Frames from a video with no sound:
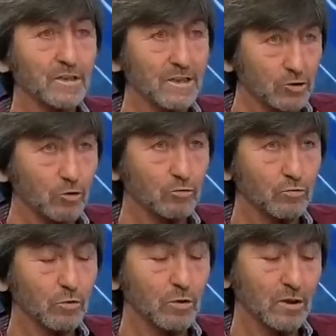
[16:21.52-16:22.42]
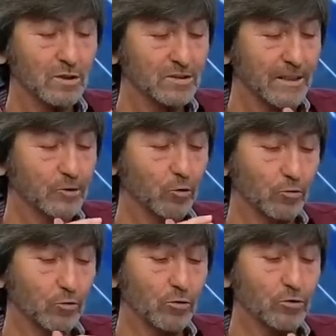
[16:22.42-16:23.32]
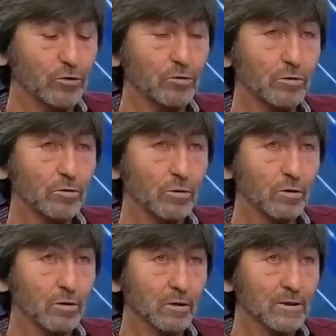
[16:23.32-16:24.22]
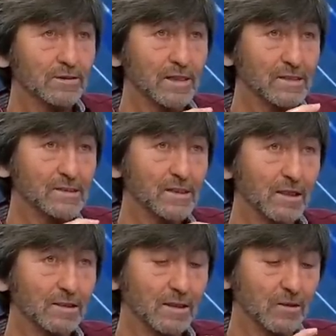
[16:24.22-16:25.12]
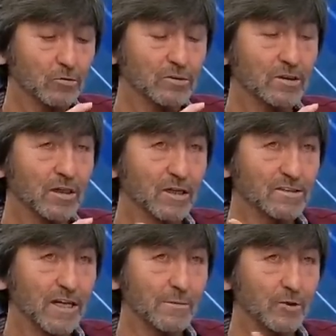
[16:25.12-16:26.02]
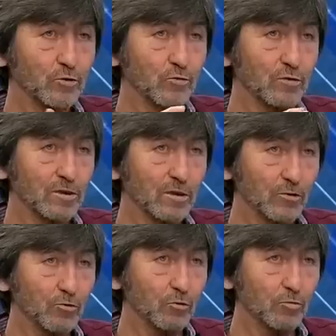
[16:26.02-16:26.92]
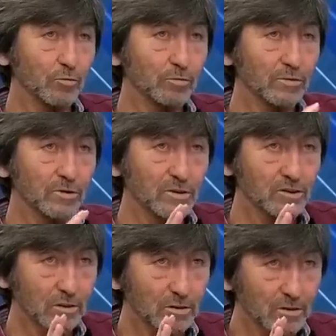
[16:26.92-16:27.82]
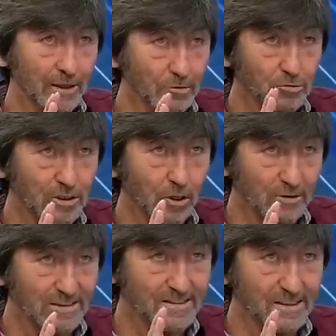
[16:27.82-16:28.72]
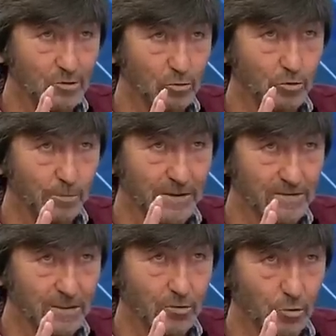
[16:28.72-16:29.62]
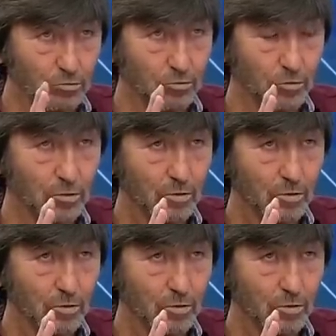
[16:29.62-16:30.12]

Geç oldu. Geç olduğu gün Genzal'la Rozci Galatasaray'a mı gidiyor, kalıyor mu? henüz daha o 7-8 oyuncu piyasada yoktu.